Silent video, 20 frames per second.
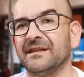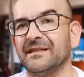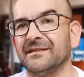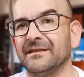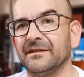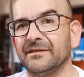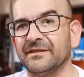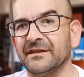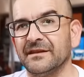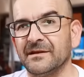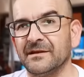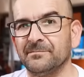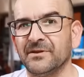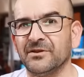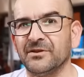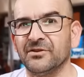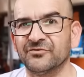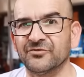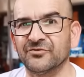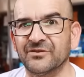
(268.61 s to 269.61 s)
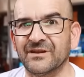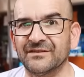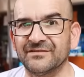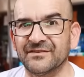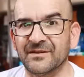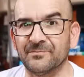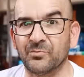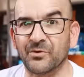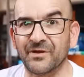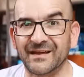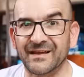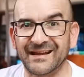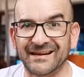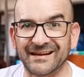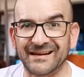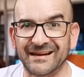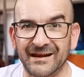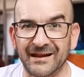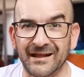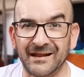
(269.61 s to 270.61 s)
velocidad de carga,
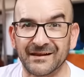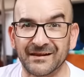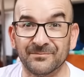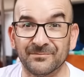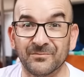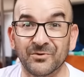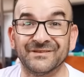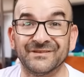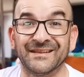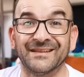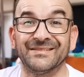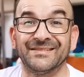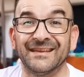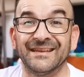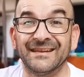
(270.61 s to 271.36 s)
y sobre todo